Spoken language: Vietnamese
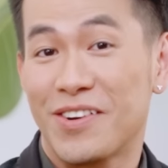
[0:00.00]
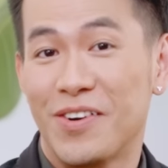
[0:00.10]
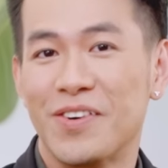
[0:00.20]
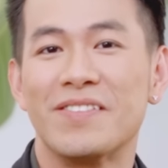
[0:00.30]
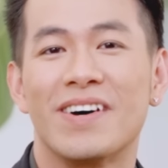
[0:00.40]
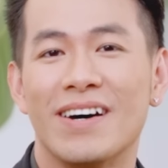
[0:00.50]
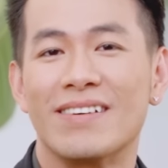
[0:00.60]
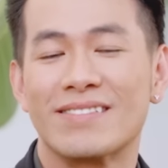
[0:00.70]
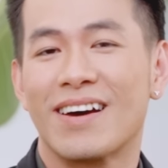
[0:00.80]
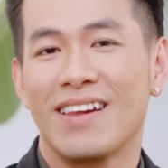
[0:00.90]
trao đổi và
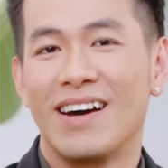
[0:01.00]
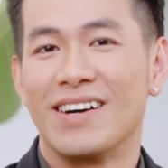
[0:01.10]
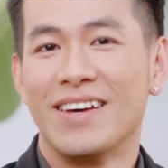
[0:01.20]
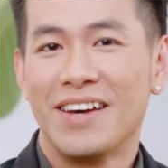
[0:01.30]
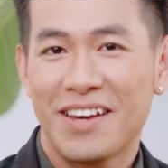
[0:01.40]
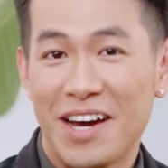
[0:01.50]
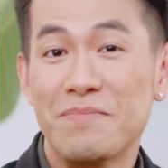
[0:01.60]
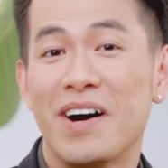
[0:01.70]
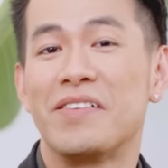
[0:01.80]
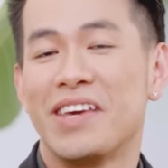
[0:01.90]
thật là cởi
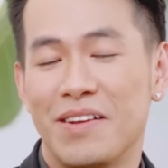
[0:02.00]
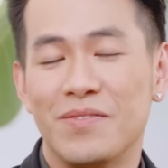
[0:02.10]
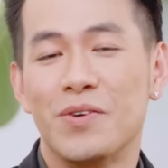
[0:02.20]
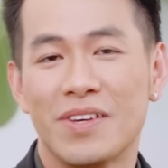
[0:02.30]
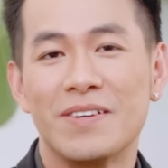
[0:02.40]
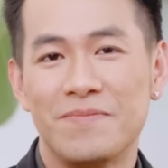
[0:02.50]
mở với nhiều người luôn.